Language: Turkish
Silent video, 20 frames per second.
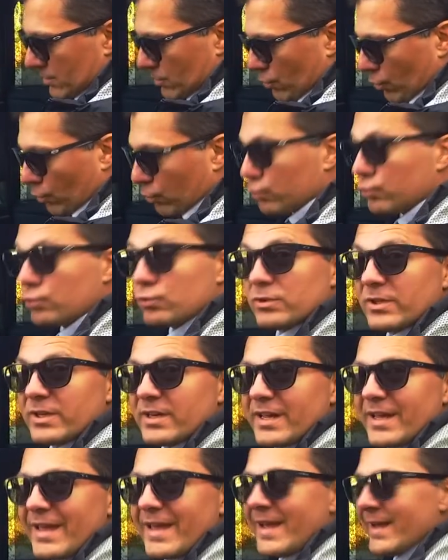koltukları
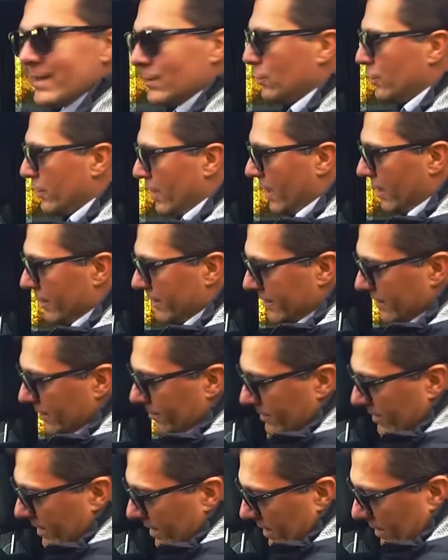en öne
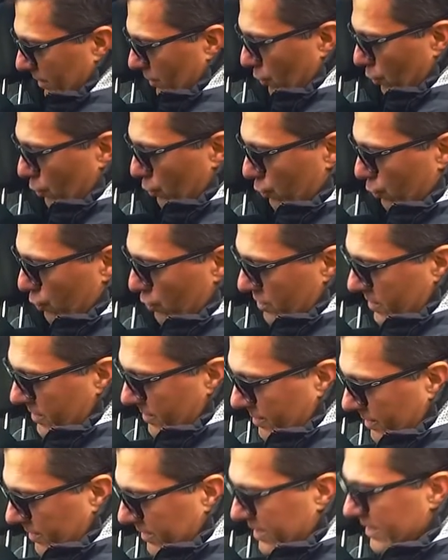aldığımda gördüğünüz
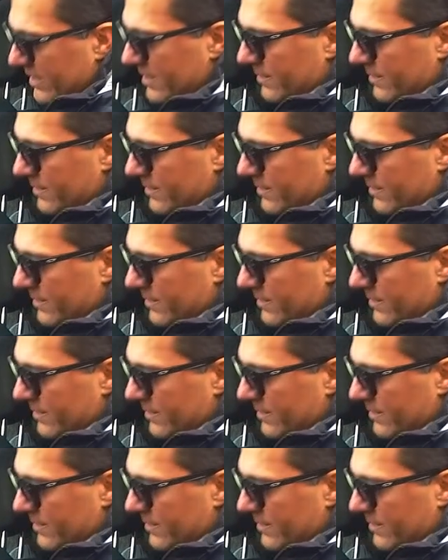gibi diz